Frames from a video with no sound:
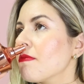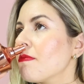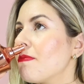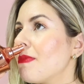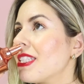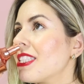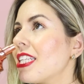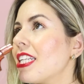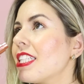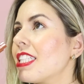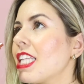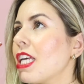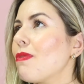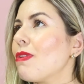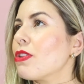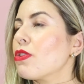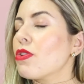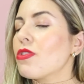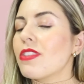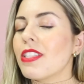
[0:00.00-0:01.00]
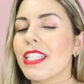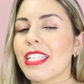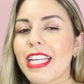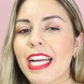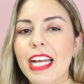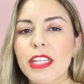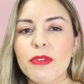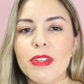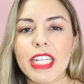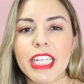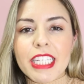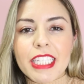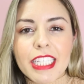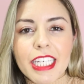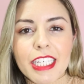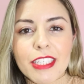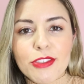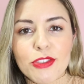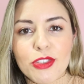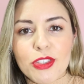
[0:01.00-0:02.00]
mas ele tem um adocicado
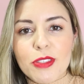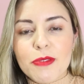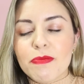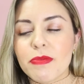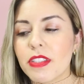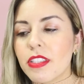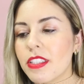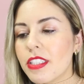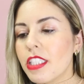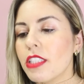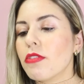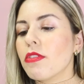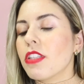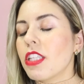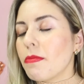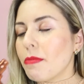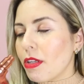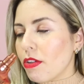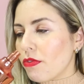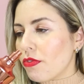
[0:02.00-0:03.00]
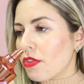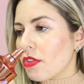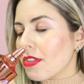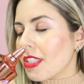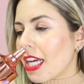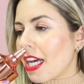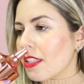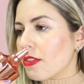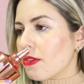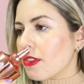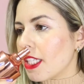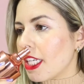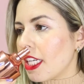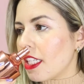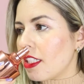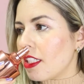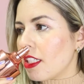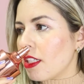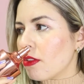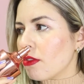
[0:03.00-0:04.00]
elegante, sinto também um frutado
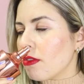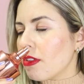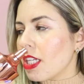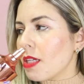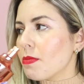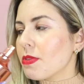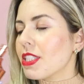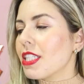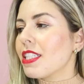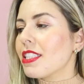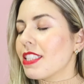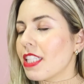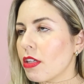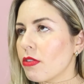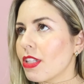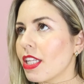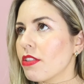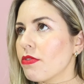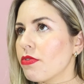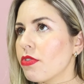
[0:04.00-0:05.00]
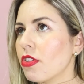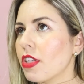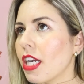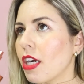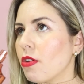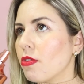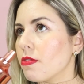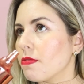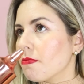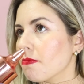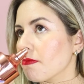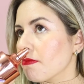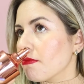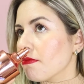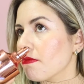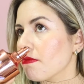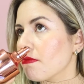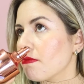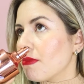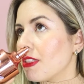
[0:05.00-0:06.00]
nele, eu não lembro se ele tem um lado floral,
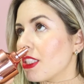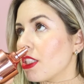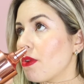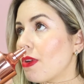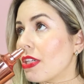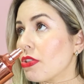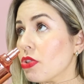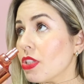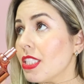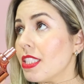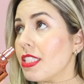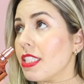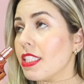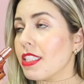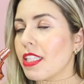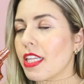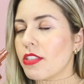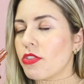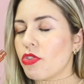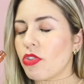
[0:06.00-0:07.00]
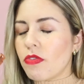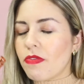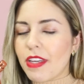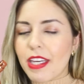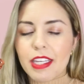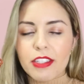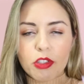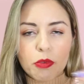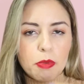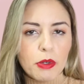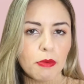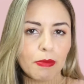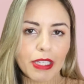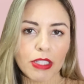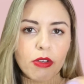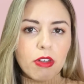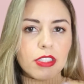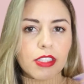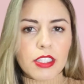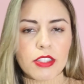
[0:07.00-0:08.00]
mas eu acho que sim, tá? Se tiver, tipo, é uma
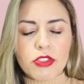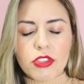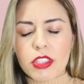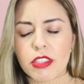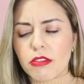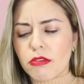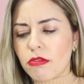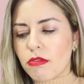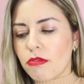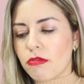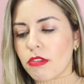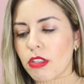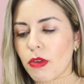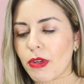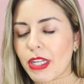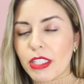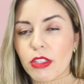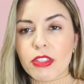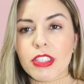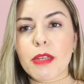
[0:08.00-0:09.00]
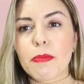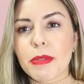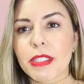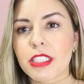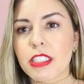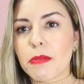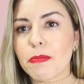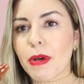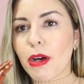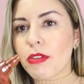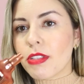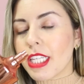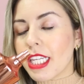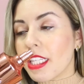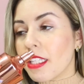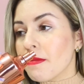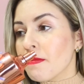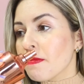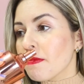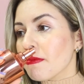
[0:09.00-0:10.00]
nota, acho que não, não é a nota principal dele.